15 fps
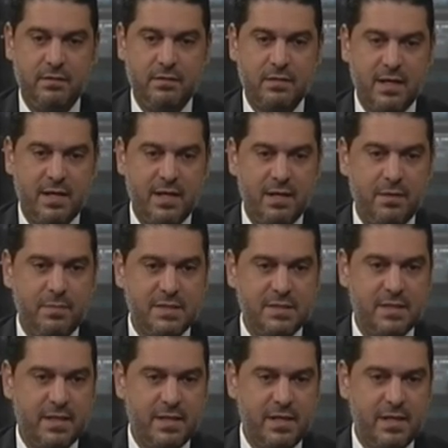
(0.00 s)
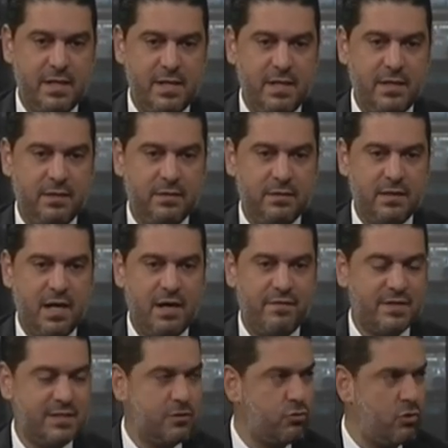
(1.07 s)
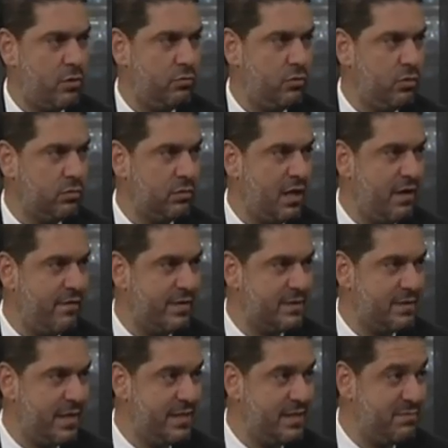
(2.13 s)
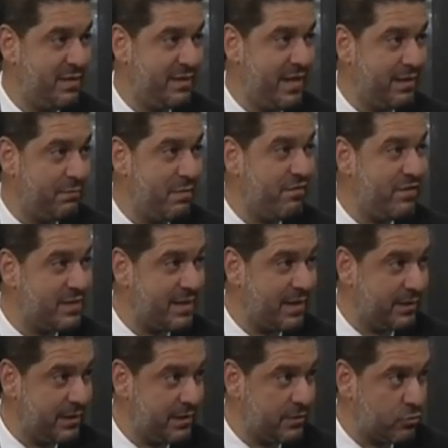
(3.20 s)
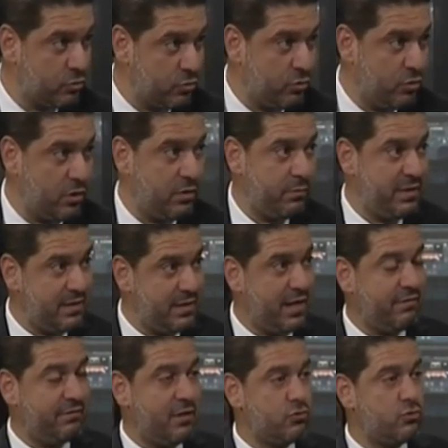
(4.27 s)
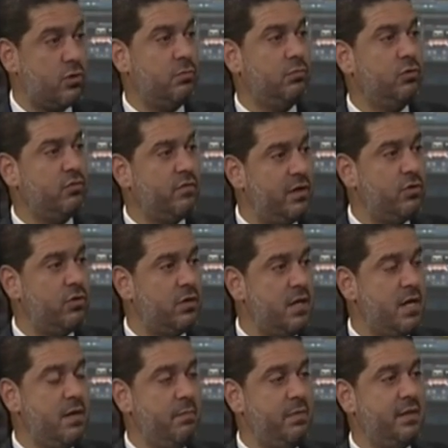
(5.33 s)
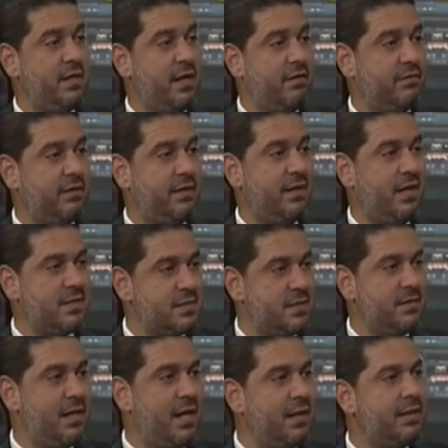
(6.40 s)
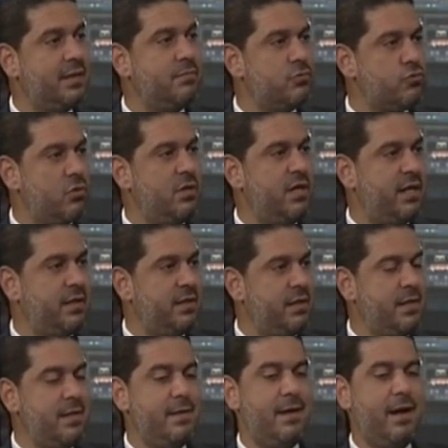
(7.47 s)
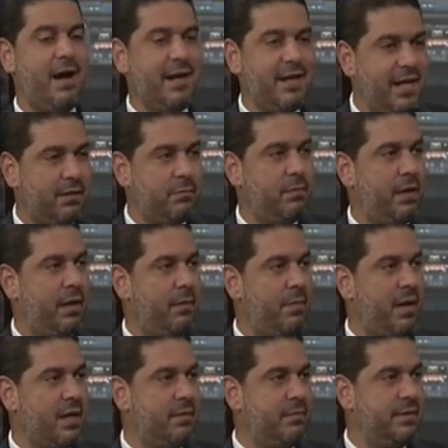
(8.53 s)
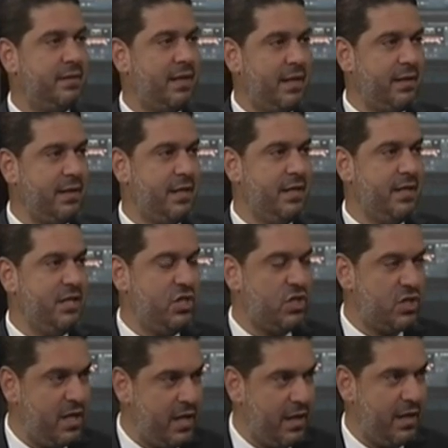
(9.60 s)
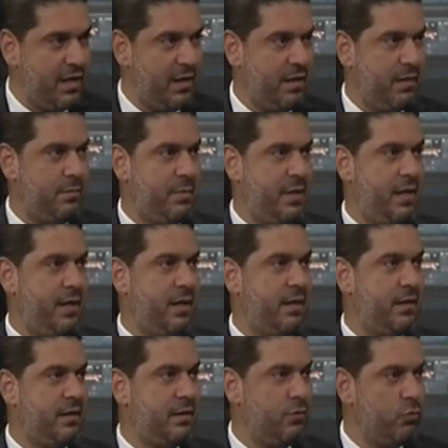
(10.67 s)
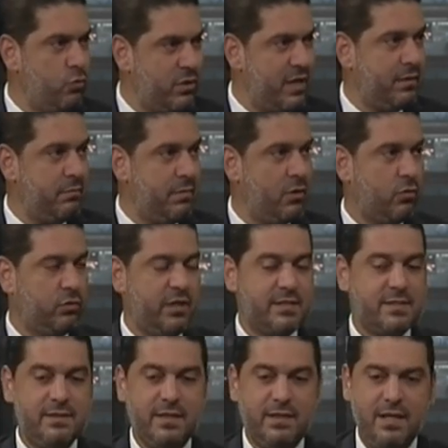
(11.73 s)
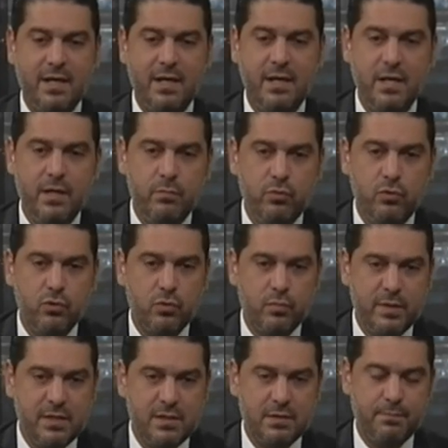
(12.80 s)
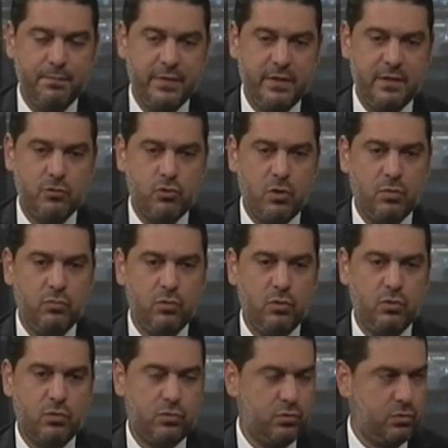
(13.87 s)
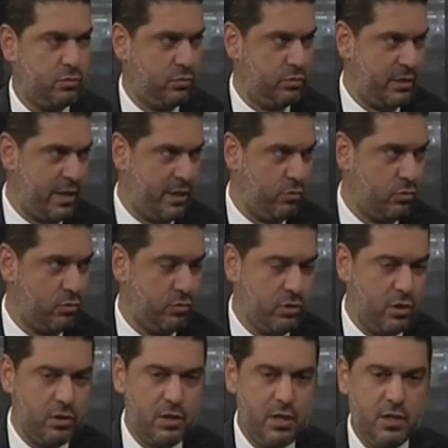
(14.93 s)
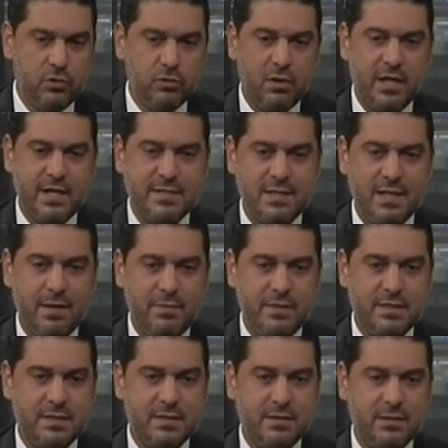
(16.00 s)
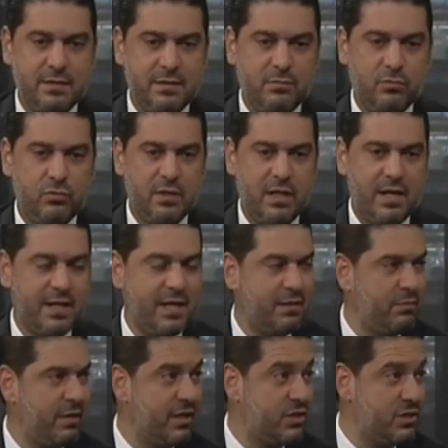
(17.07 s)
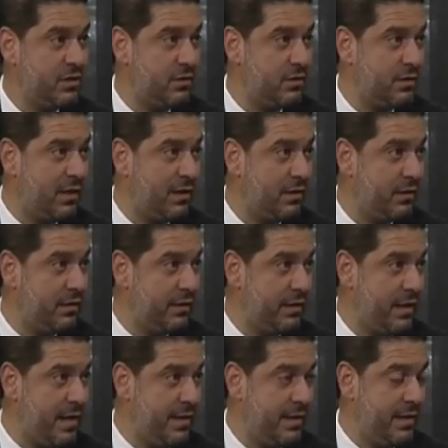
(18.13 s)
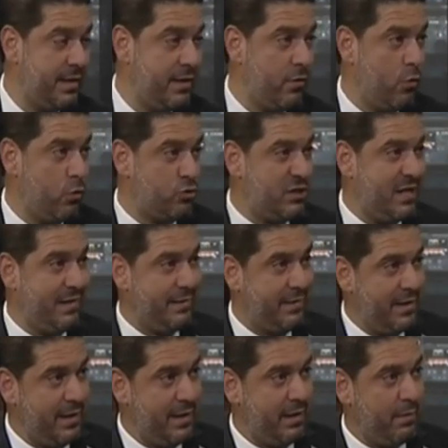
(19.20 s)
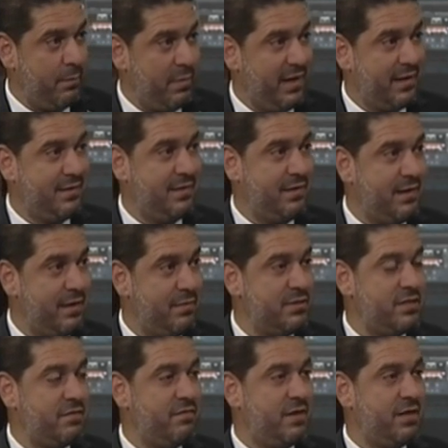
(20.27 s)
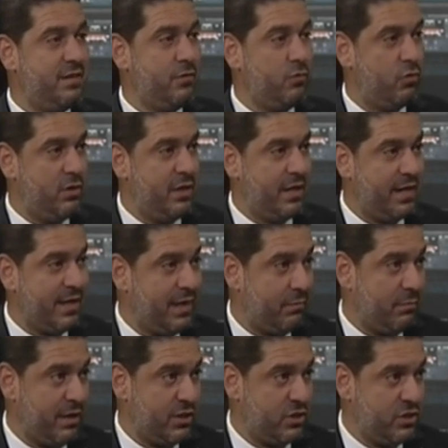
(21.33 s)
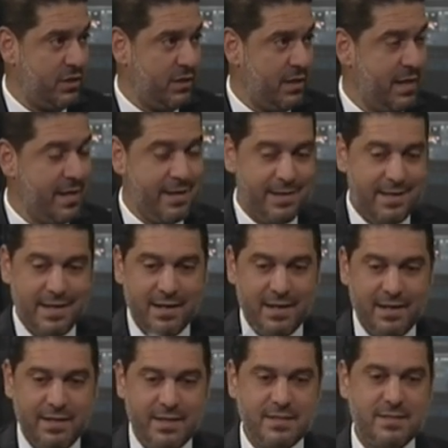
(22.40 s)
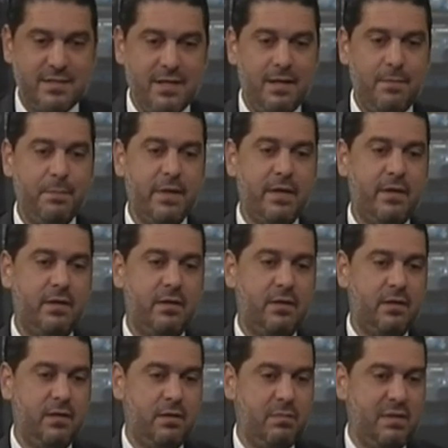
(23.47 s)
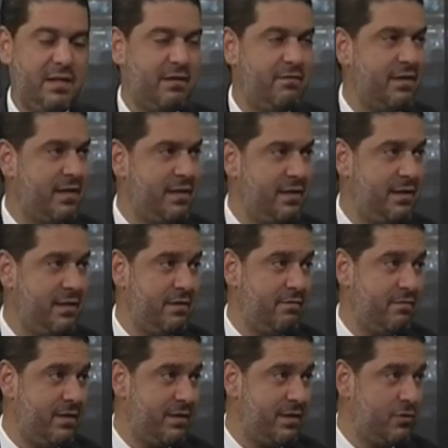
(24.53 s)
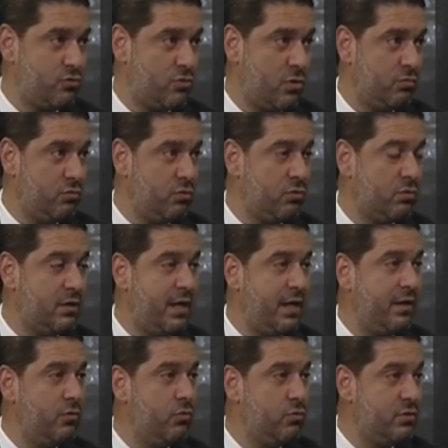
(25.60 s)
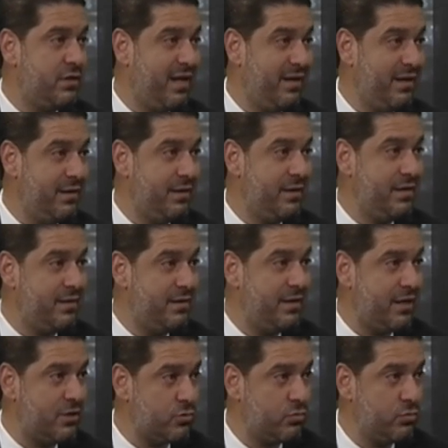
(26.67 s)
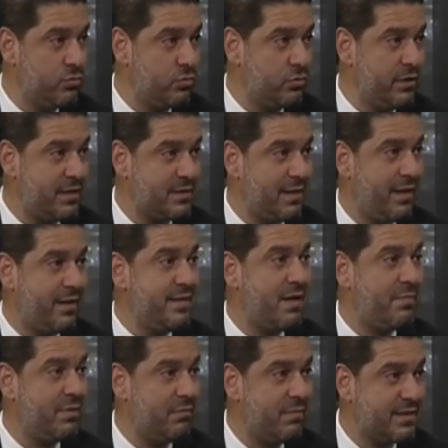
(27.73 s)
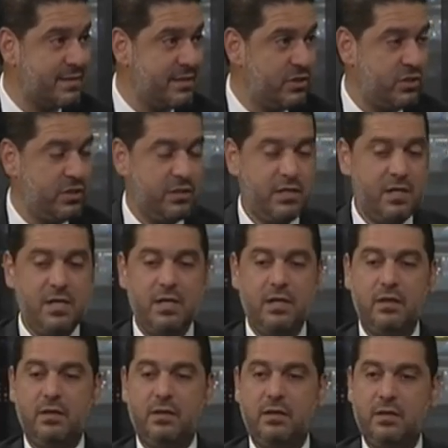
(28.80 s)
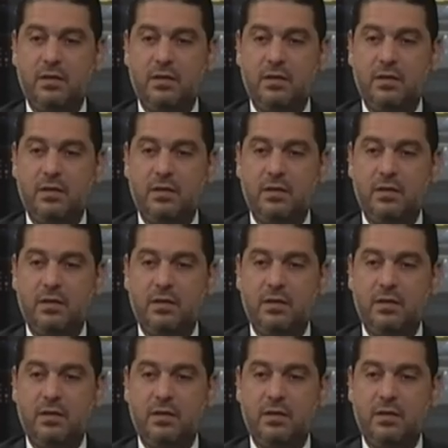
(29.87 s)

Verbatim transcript: karar bizlere daha fazla sorumluluk, daha fazla hizmet etme fırsatı sunuyor. Bir taraftan sorumluluk veriyor, bir taraftan da aslında aldığımız oyları hak etme bakımından işleme, üretme noktasında da büyük bir e, sorumluluk e, da yüklüyor. Dolayısıyla biz e, bunları hak etmek için da, yani özelde partilerimizin verdiği oyları hak etmek için hı hı. genelde ise e, milletvekilliğinin verdiği sorumlulukla ülkenin ihtiyaç duyduğu yasaların yapılması için e,